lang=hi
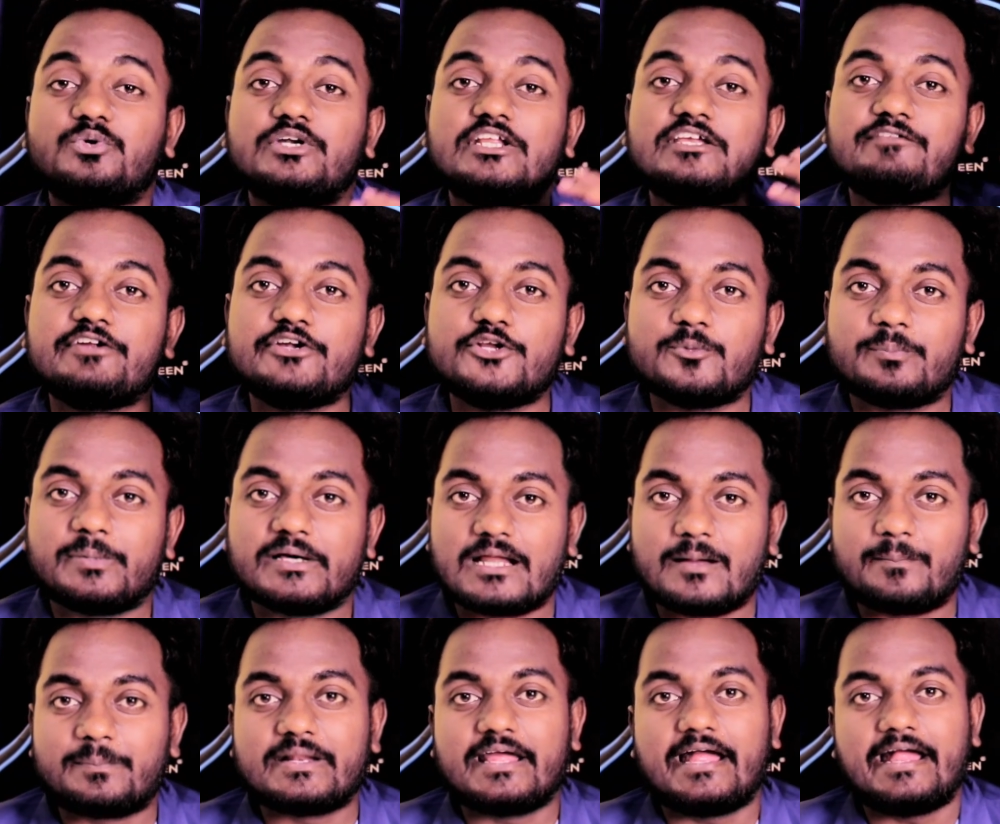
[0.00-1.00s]
उन्हीं वीडियो पर
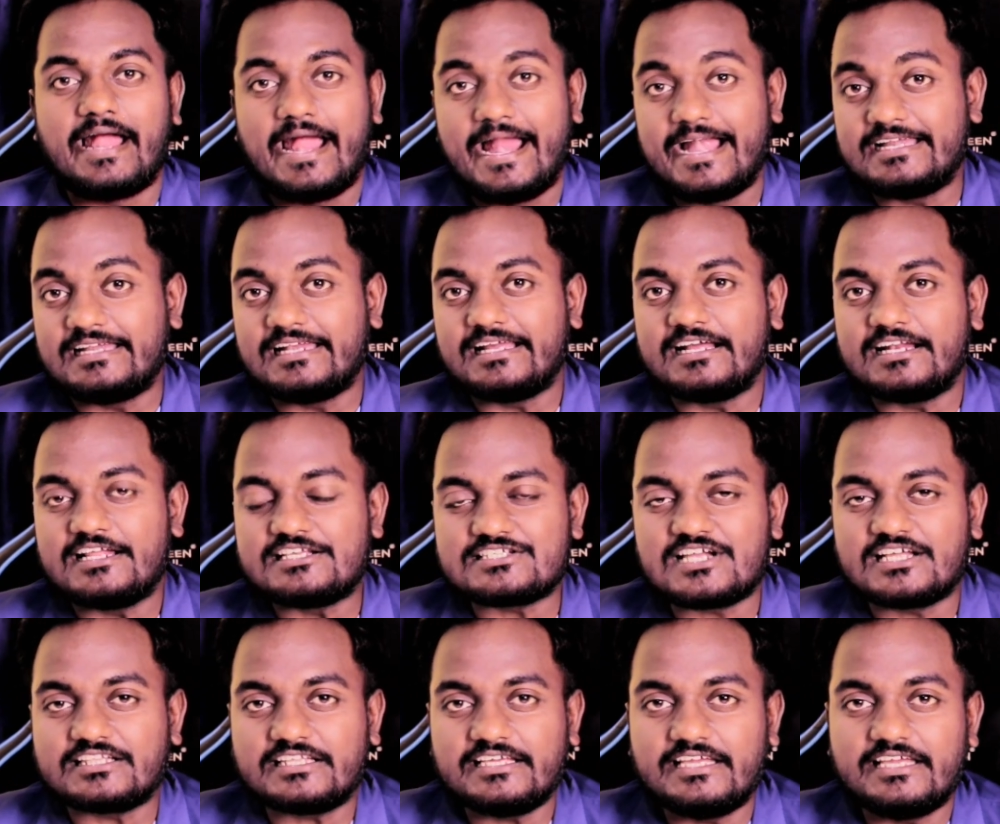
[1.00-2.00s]
अपना ऐड लगाना
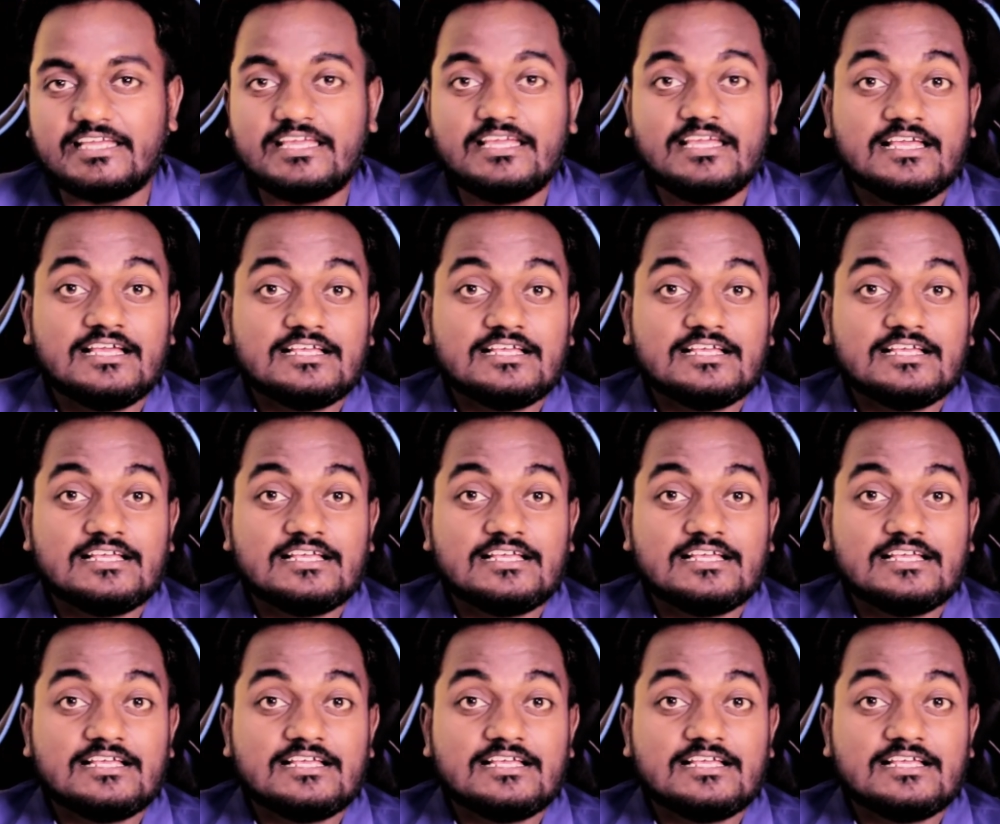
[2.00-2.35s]
चाहते हैं